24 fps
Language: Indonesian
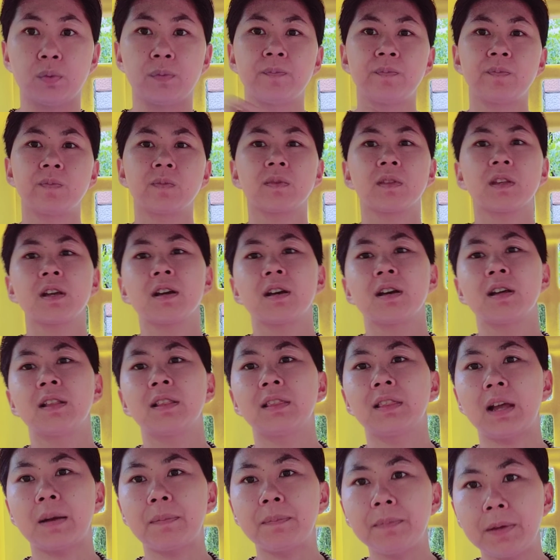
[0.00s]
itu
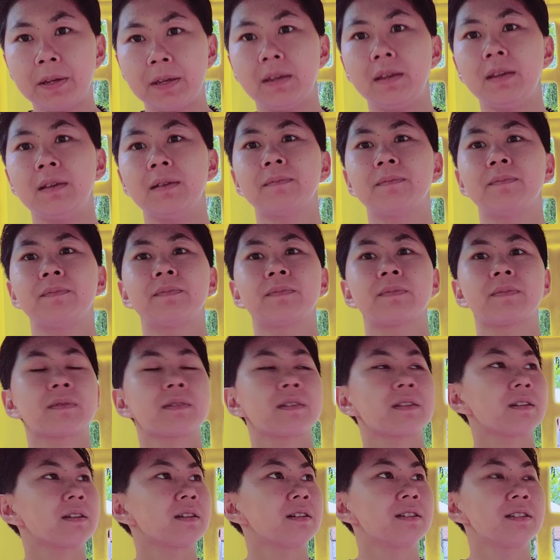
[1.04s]
tapi
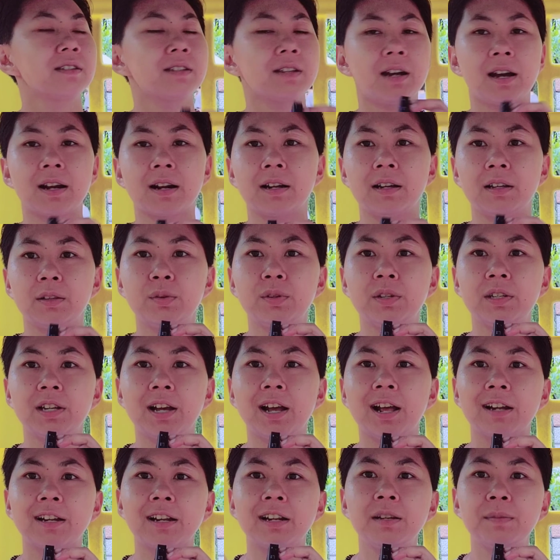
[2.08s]
sekarang itu
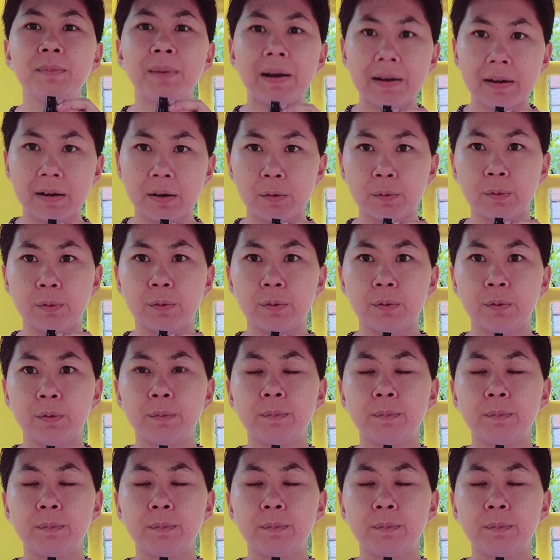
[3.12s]
dia ada di Makau